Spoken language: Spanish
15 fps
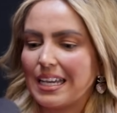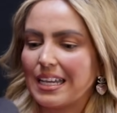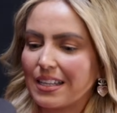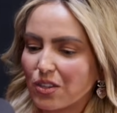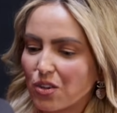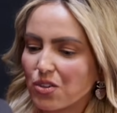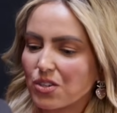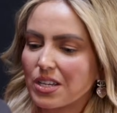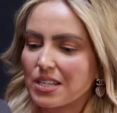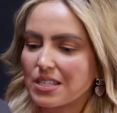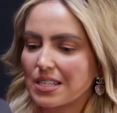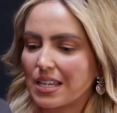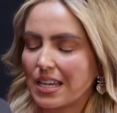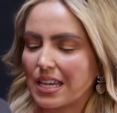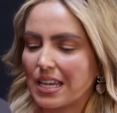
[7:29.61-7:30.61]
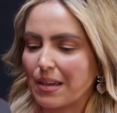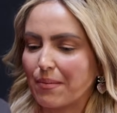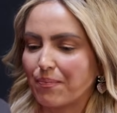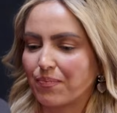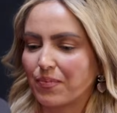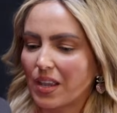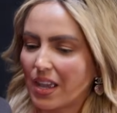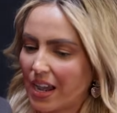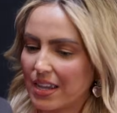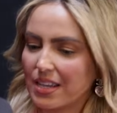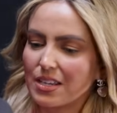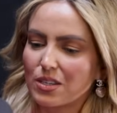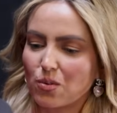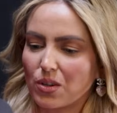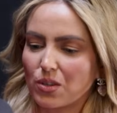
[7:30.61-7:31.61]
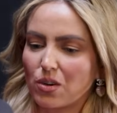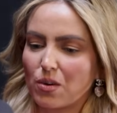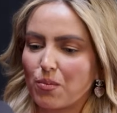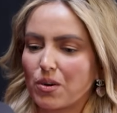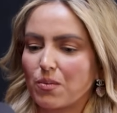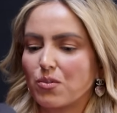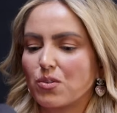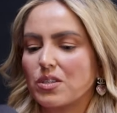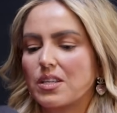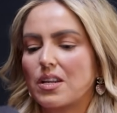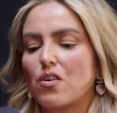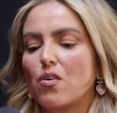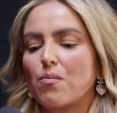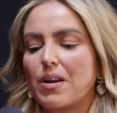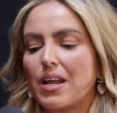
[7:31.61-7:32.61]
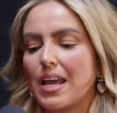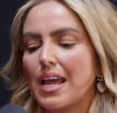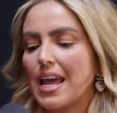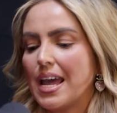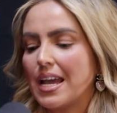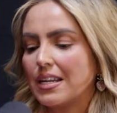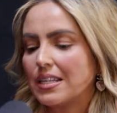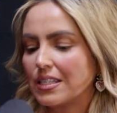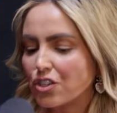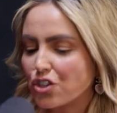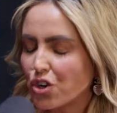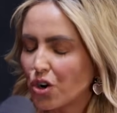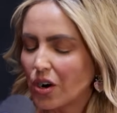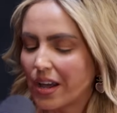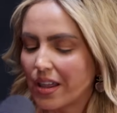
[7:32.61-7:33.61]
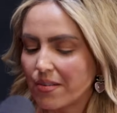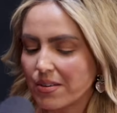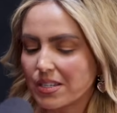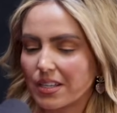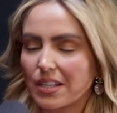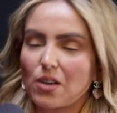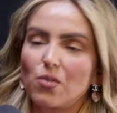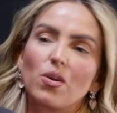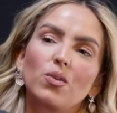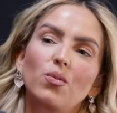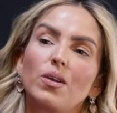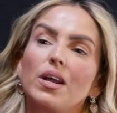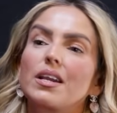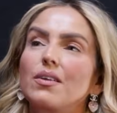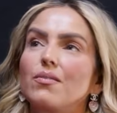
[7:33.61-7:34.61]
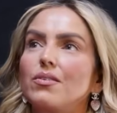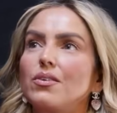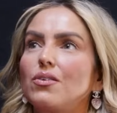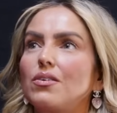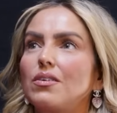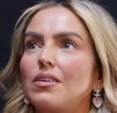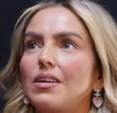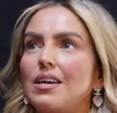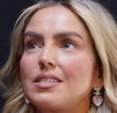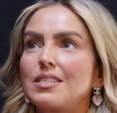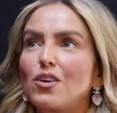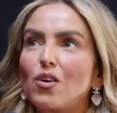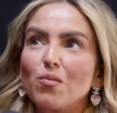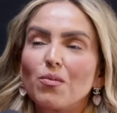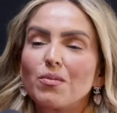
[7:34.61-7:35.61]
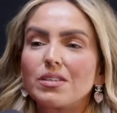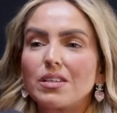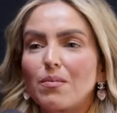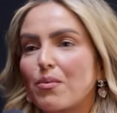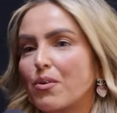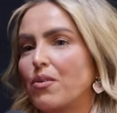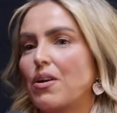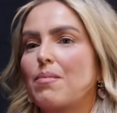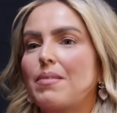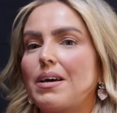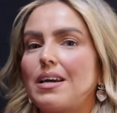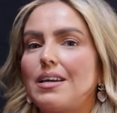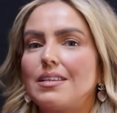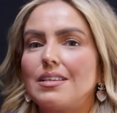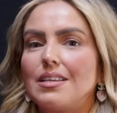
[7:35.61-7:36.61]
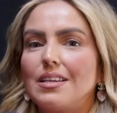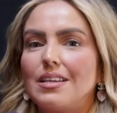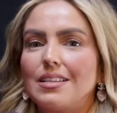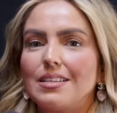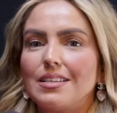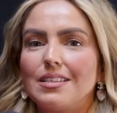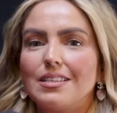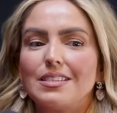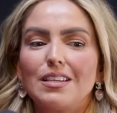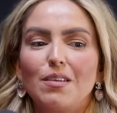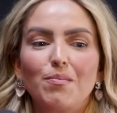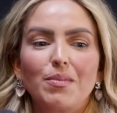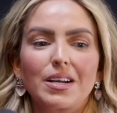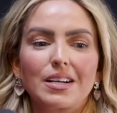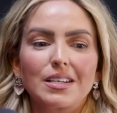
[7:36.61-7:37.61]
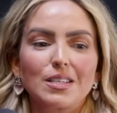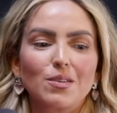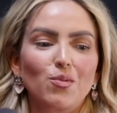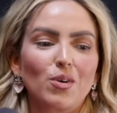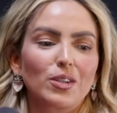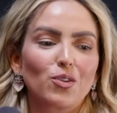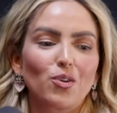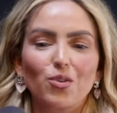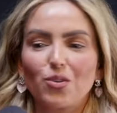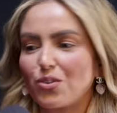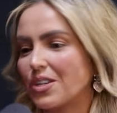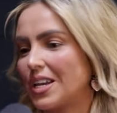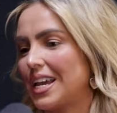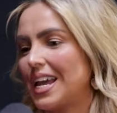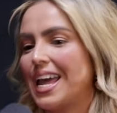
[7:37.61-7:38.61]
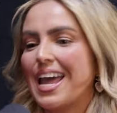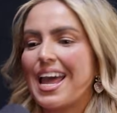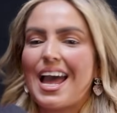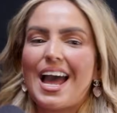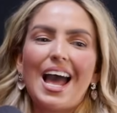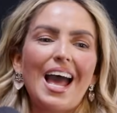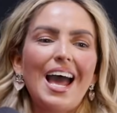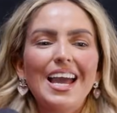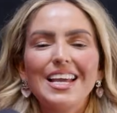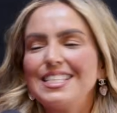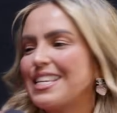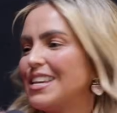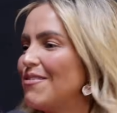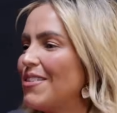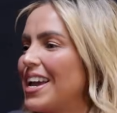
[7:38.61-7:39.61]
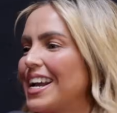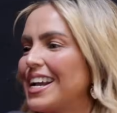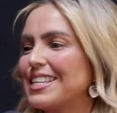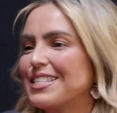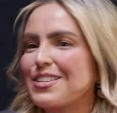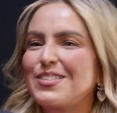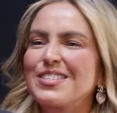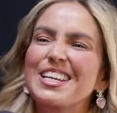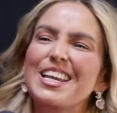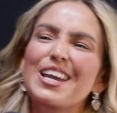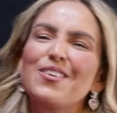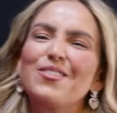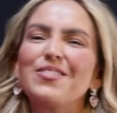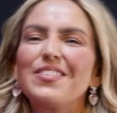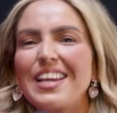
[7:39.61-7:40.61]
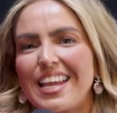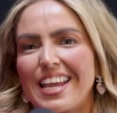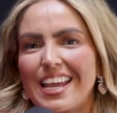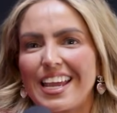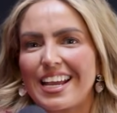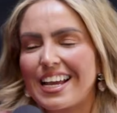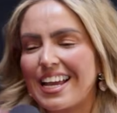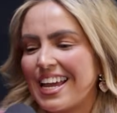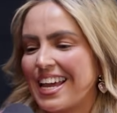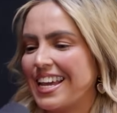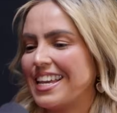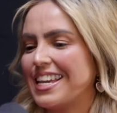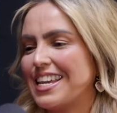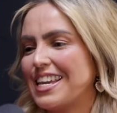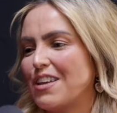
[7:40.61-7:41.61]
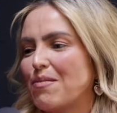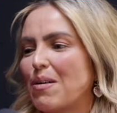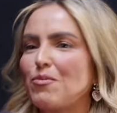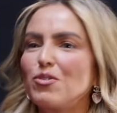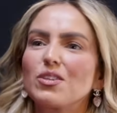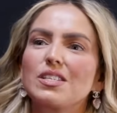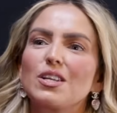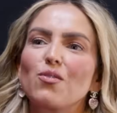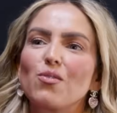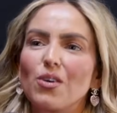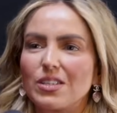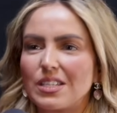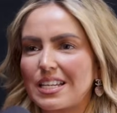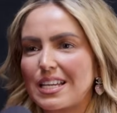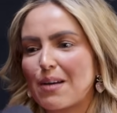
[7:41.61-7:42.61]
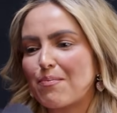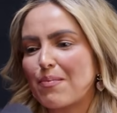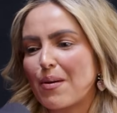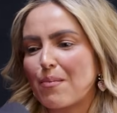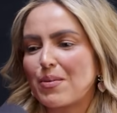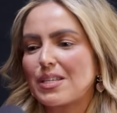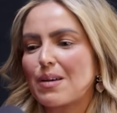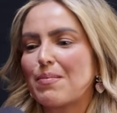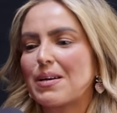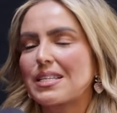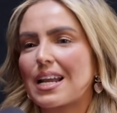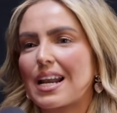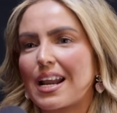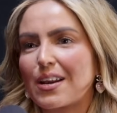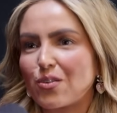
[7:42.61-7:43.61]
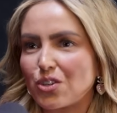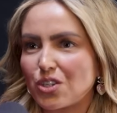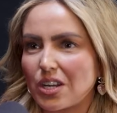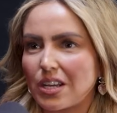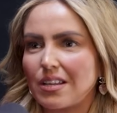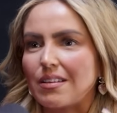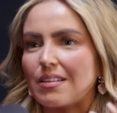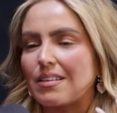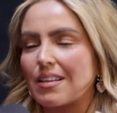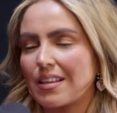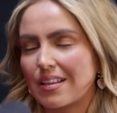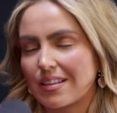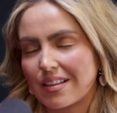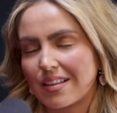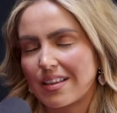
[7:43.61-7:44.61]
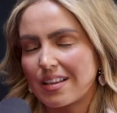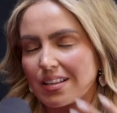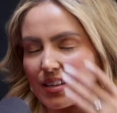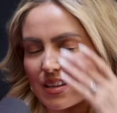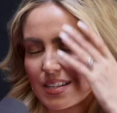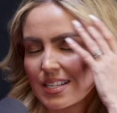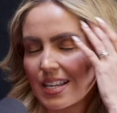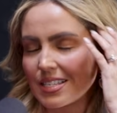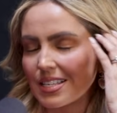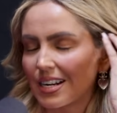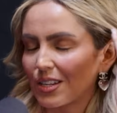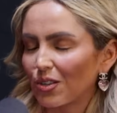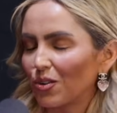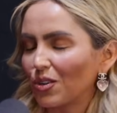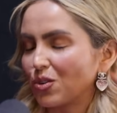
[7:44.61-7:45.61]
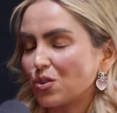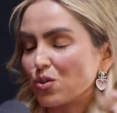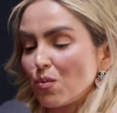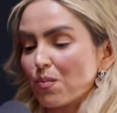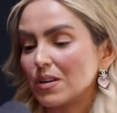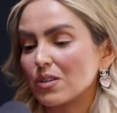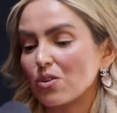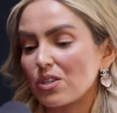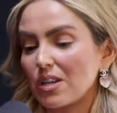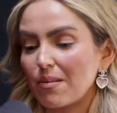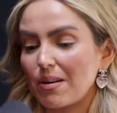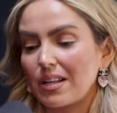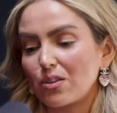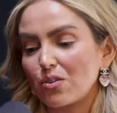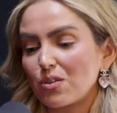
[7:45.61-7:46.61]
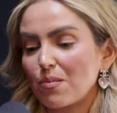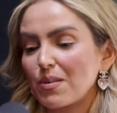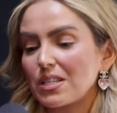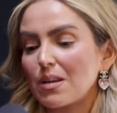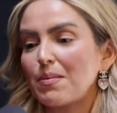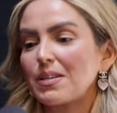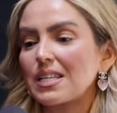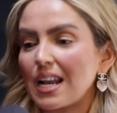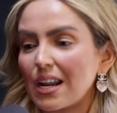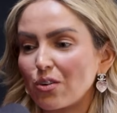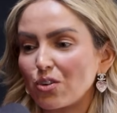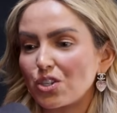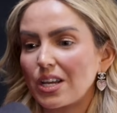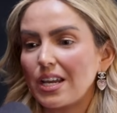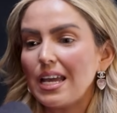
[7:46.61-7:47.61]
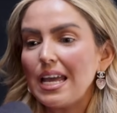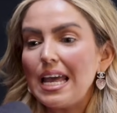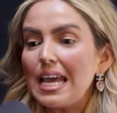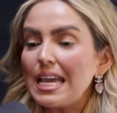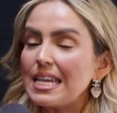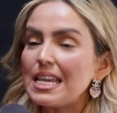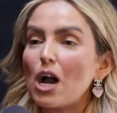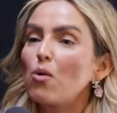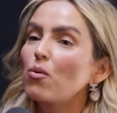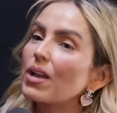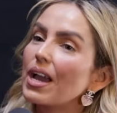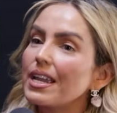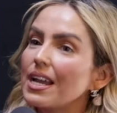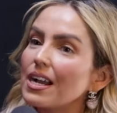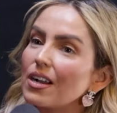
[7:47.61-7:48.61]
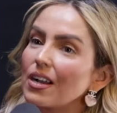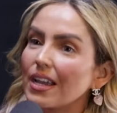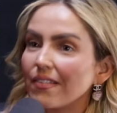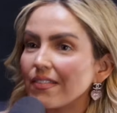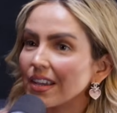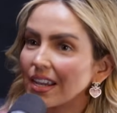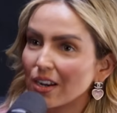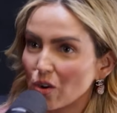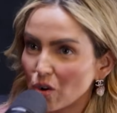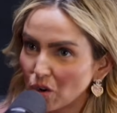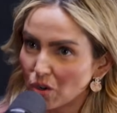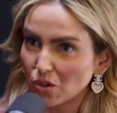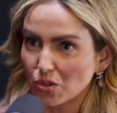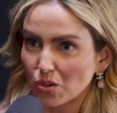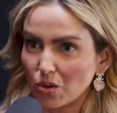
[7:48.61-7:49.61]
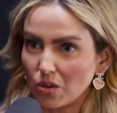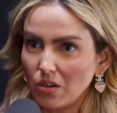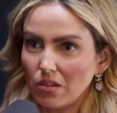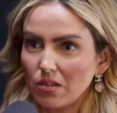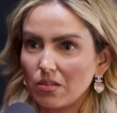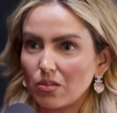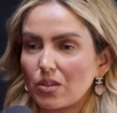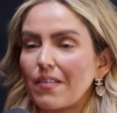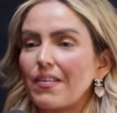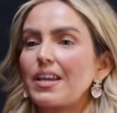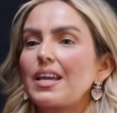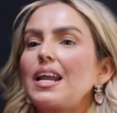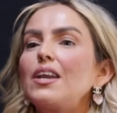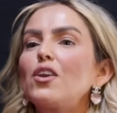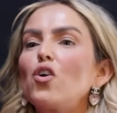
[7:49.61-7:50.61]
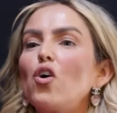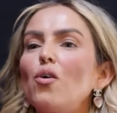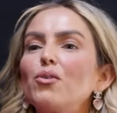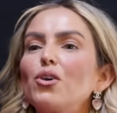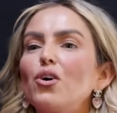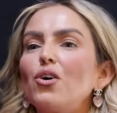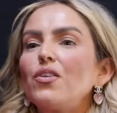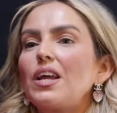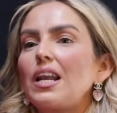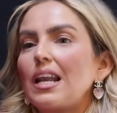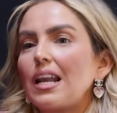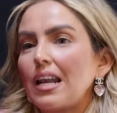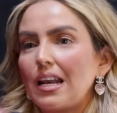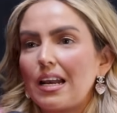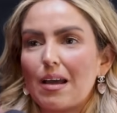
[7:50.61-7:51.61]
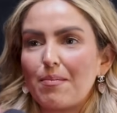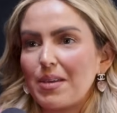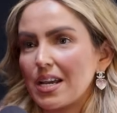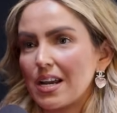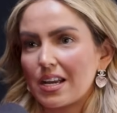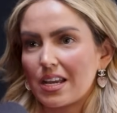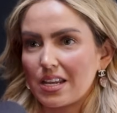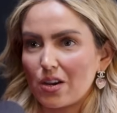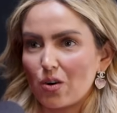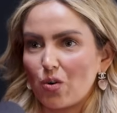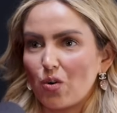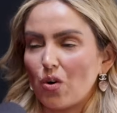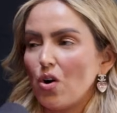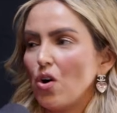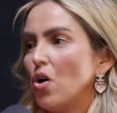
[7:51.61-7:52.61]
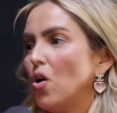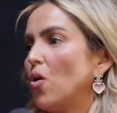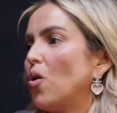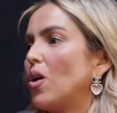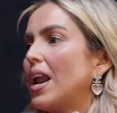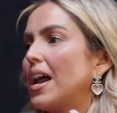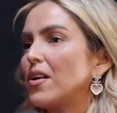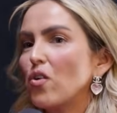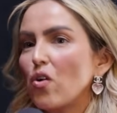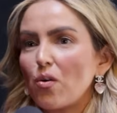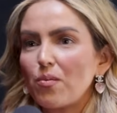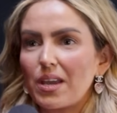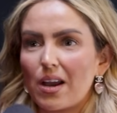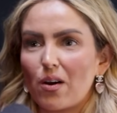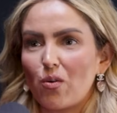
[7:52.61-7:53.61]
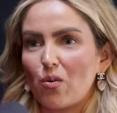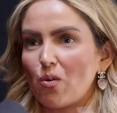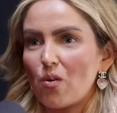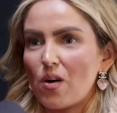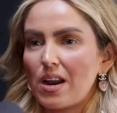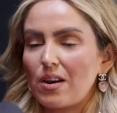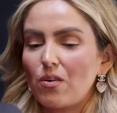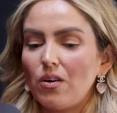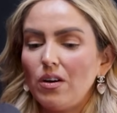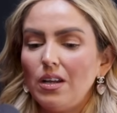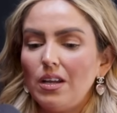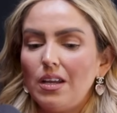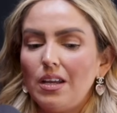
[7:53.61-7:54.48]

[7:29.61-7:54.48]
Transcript: Entonces, em, ahí es cuando le ponemos este nombre. Yo cada vez que tengo alguna reunión, así como ves el programa, siempre recibo a todos de, ay, sí, vénganse, no sé qué, un drink y vamos a hacer un juego. Así, ya empieza a pasar la noche y te, decía hace rato que soy súper sociable, entonces empieza a pasar la noche y aunque haya gente que no conozco, o sea, de que el novio de la amiga que llegó o la novia o, o algo,